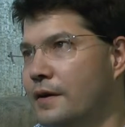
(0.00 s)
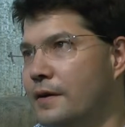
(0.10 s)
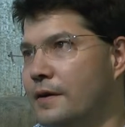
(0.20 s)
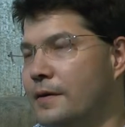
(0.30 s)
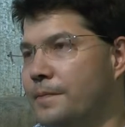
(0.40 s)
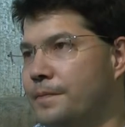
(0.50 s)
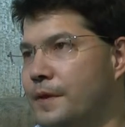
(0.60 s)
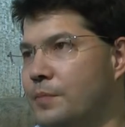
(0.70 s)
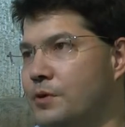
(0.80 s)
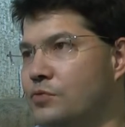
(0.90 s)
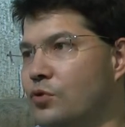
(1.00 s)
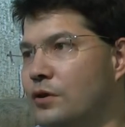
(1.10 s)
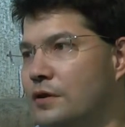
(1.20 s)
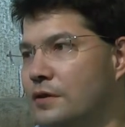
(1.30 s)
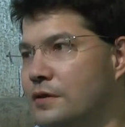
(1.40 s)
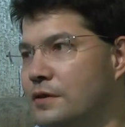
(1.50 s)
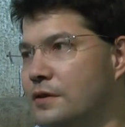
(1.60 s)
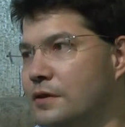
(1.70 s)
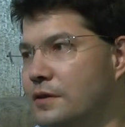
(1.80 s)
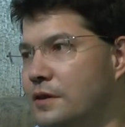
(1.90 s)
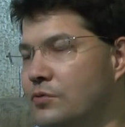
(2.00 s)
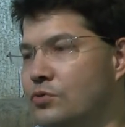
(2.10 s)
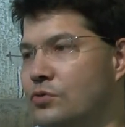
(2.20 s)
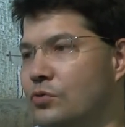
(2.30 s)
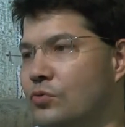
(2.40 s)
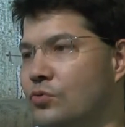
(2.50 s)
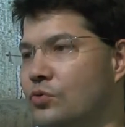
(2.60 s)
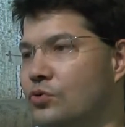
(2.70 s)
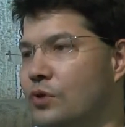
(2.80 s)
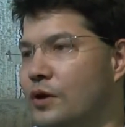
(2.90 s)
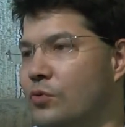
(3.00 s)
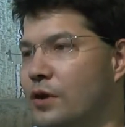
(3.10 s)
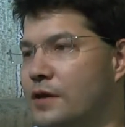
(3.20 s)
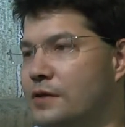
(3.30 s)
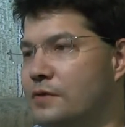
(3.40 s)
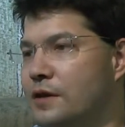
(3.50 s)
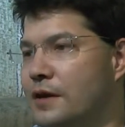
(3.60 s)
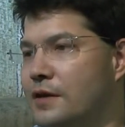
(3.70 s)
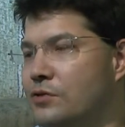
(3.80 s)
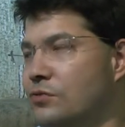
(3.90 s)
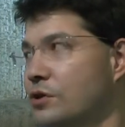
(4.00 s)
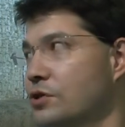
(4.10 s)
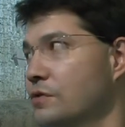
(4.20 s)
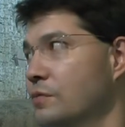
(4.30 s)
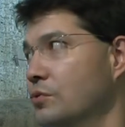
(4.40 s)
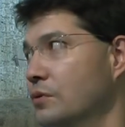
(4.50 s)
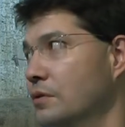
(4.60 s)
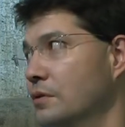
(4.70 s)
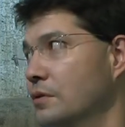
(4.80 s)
э, не позволено делать, да, то есть он должен указывать границу нашей свободы.